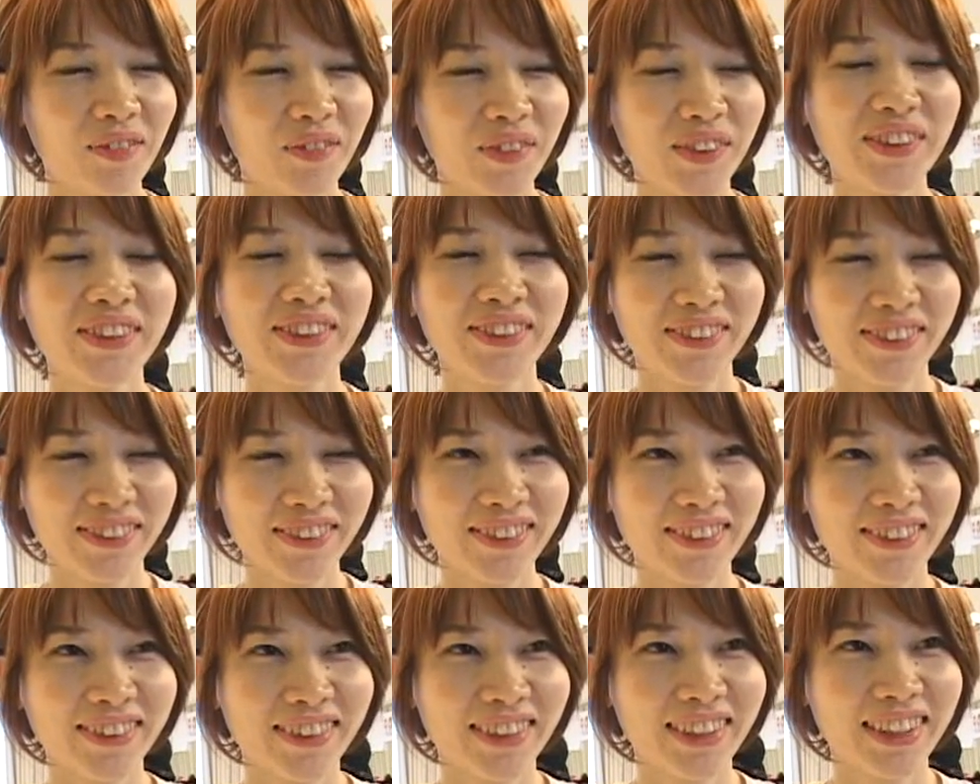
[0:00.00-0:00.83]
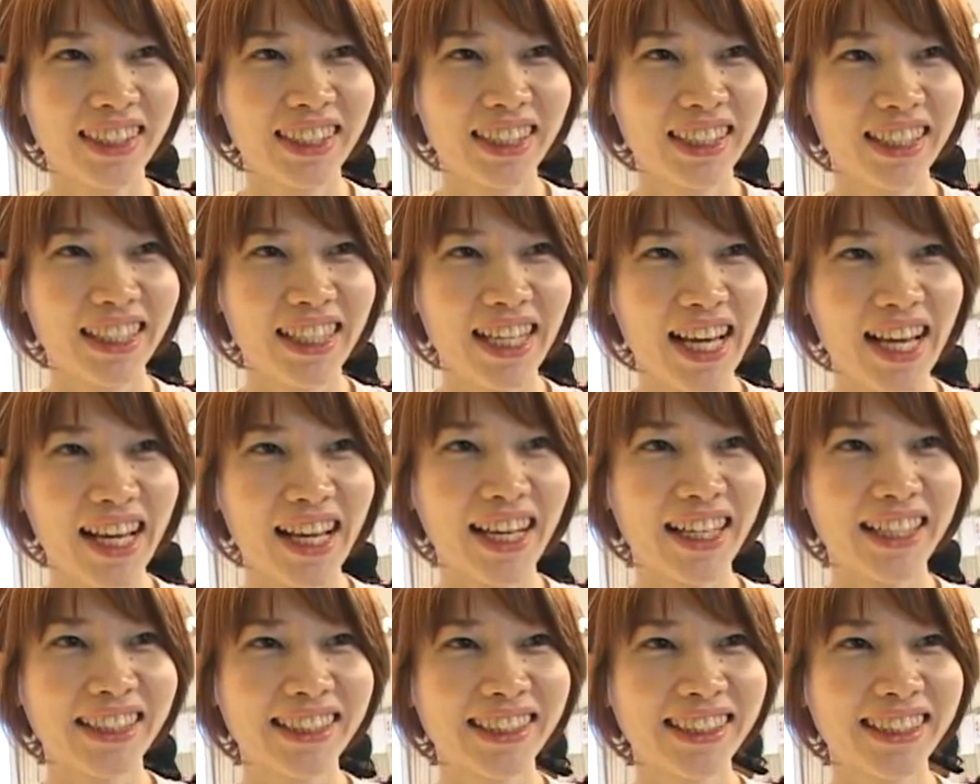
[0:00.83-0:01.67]
ものを
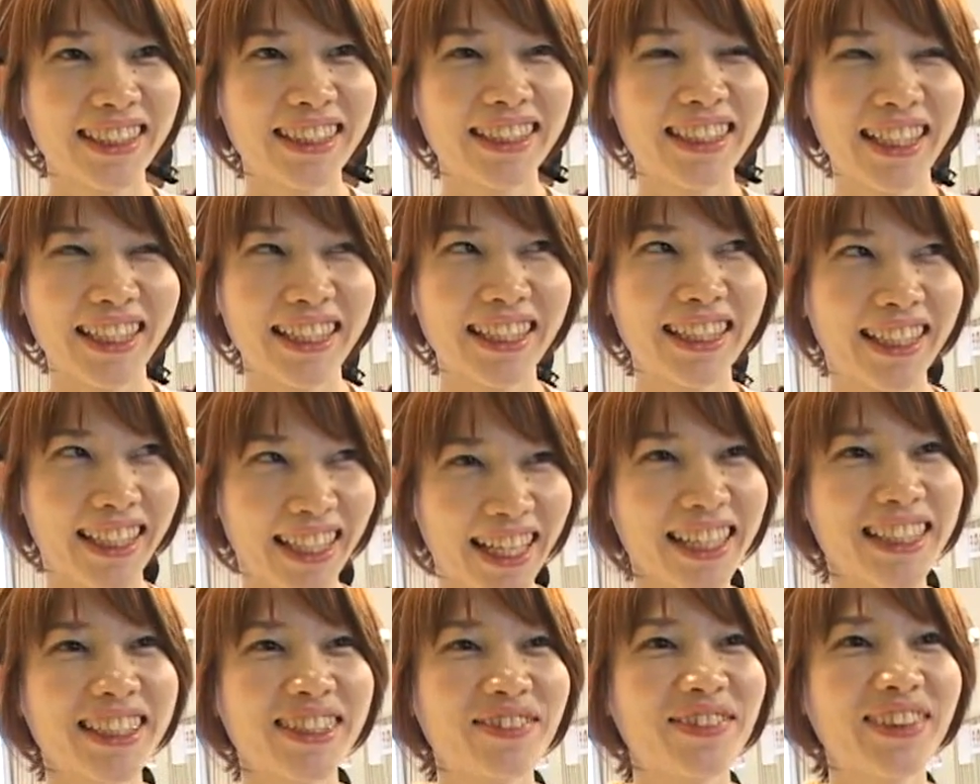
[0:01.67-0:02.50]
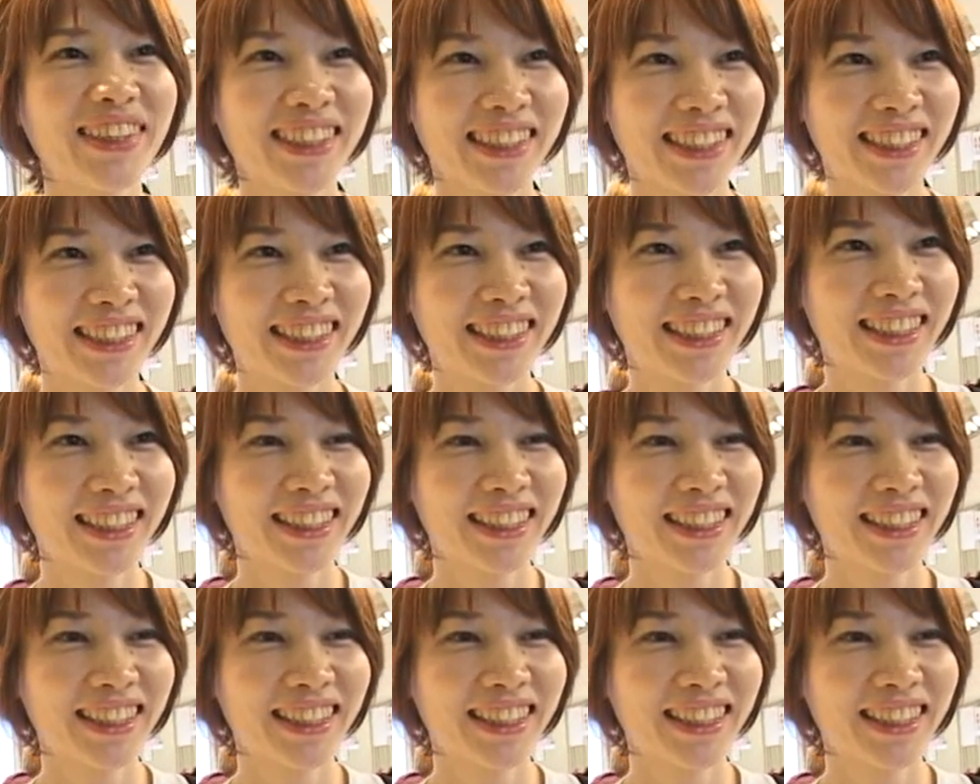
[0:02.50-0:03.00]
提案してた気がします